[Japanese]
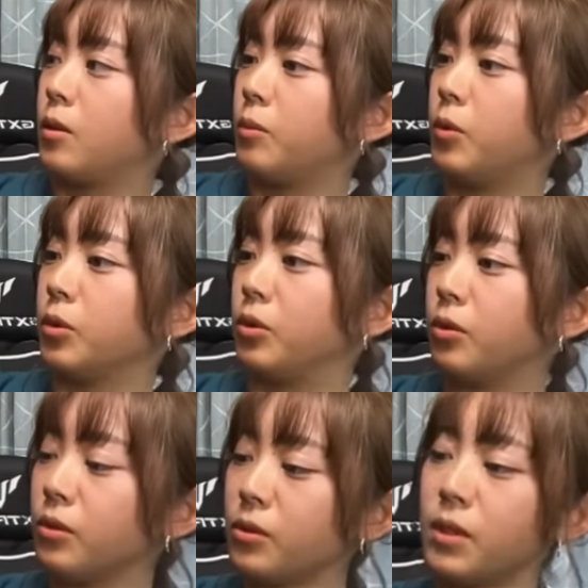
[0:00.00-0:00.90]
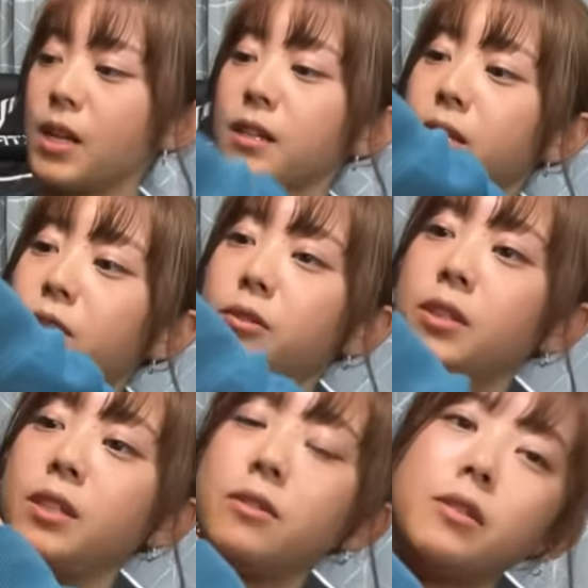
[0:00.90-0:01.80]
もうどの環境
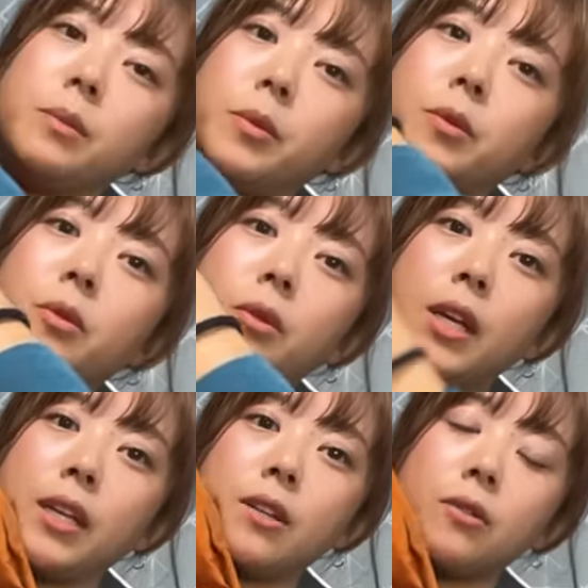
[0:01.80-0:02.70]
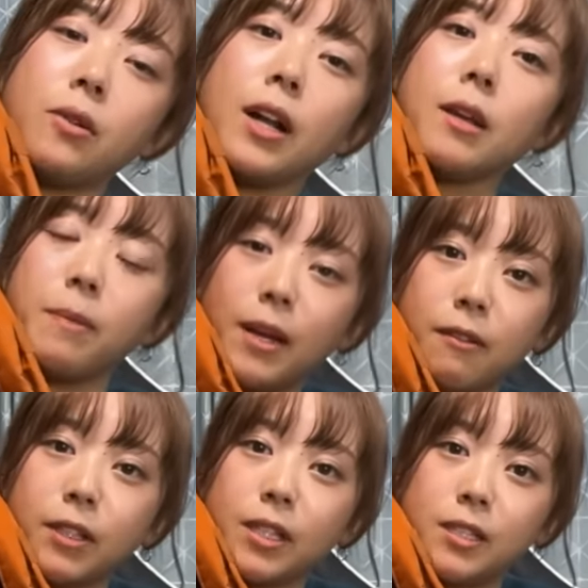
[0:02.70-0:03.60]
に行くにもこれ1個あれば
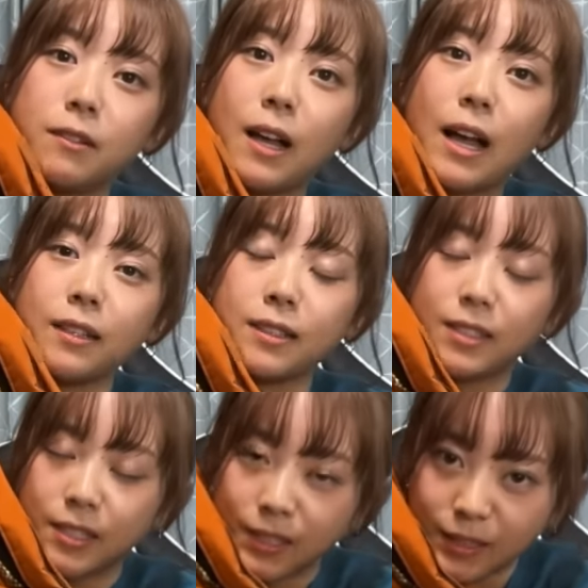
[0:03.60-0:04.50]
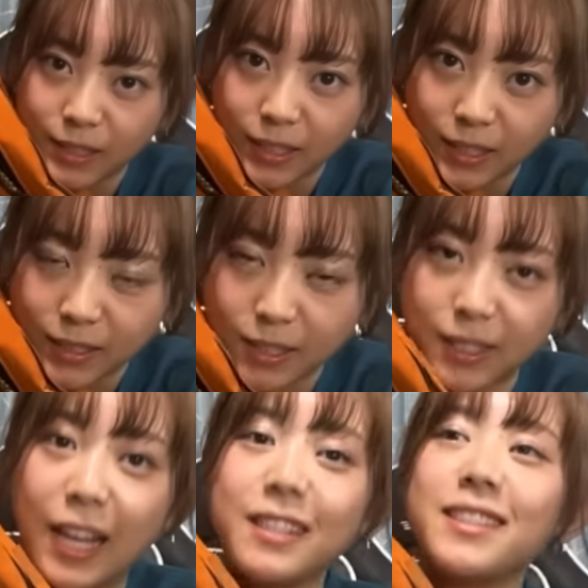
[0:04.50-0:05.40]
私は安心で
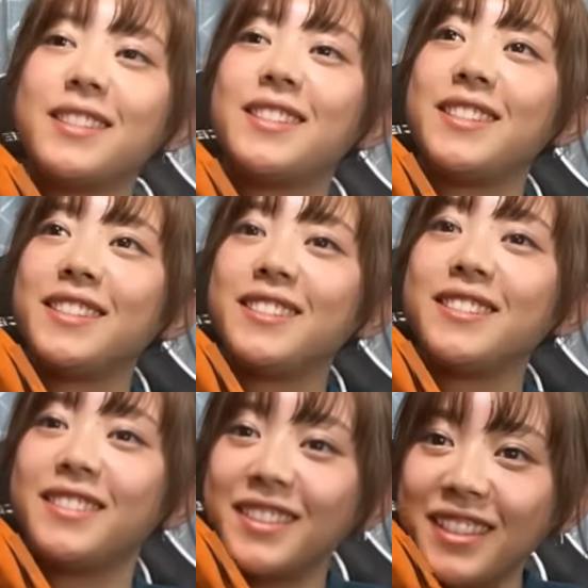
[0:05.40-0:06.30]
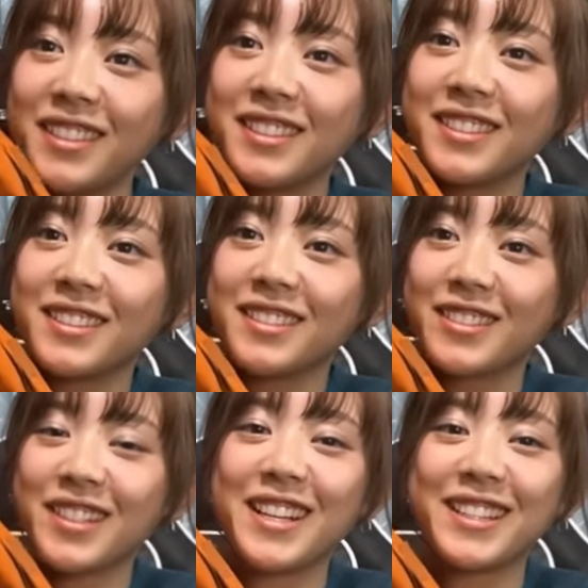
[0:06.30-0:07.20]
安心に
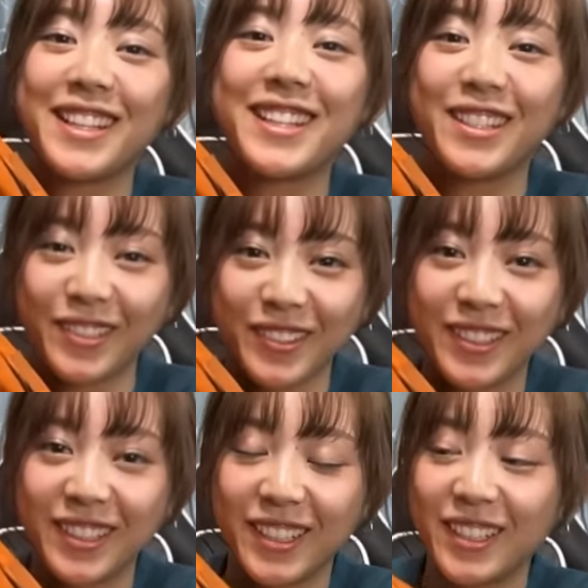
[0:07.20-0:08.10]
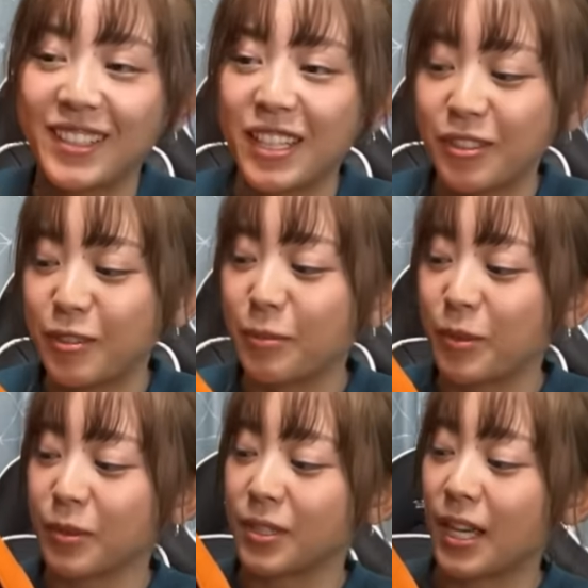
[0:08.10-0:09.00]
釣りができるっていう
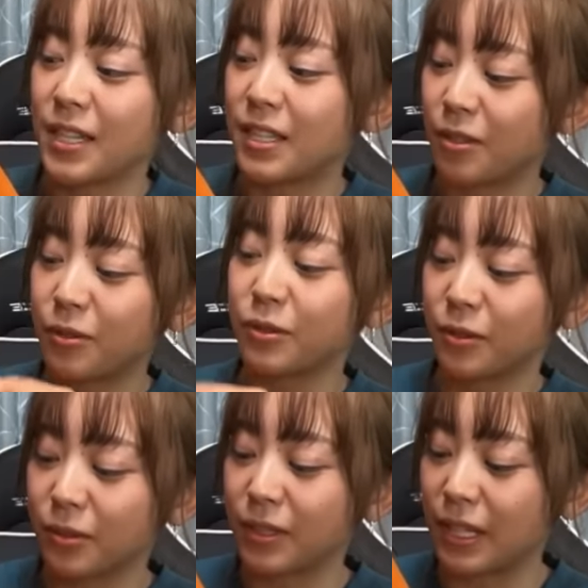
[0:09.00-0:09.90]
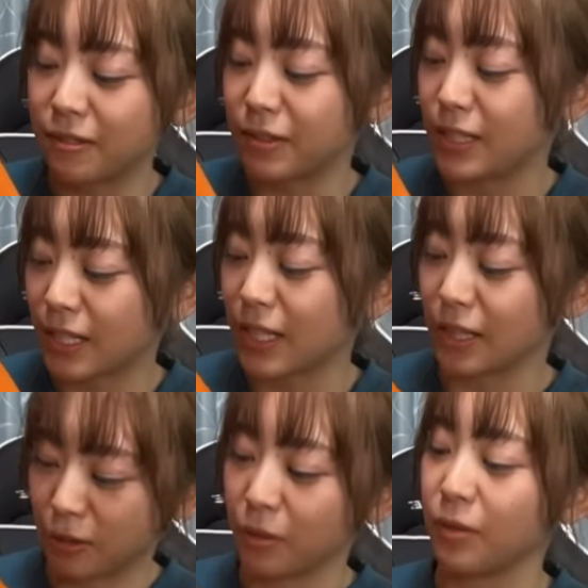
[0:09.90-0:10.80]
もう最強の
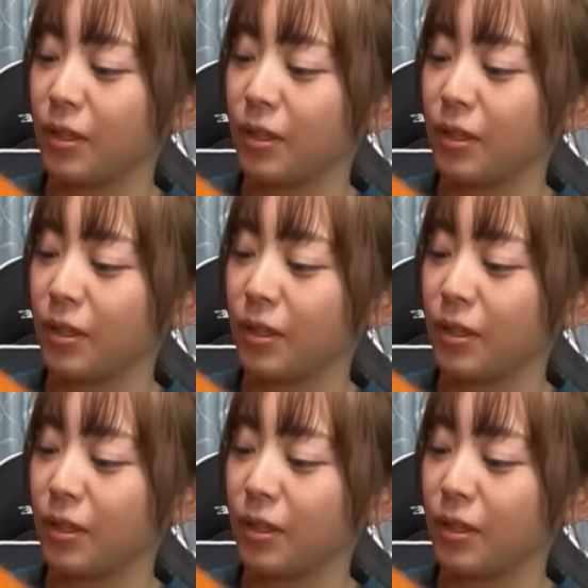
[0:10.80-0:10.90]
ダウンジャケット